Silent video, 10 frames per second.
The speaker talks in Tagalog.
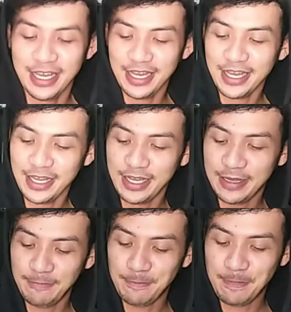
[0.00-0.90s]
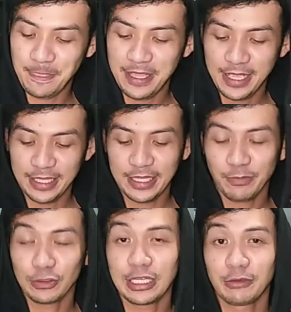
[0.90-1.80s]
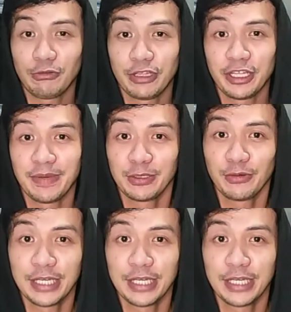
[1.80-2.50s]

Uh, nabuksan ko na naman to